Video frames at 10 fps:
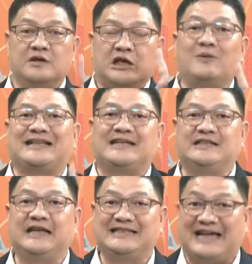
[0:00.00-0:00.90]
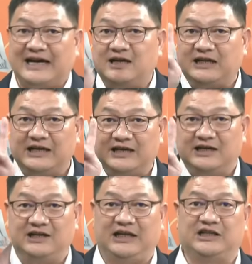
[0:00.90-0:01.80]
因为台积电在二零二
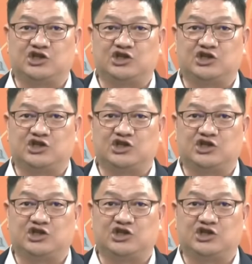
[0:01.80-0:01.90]
二年的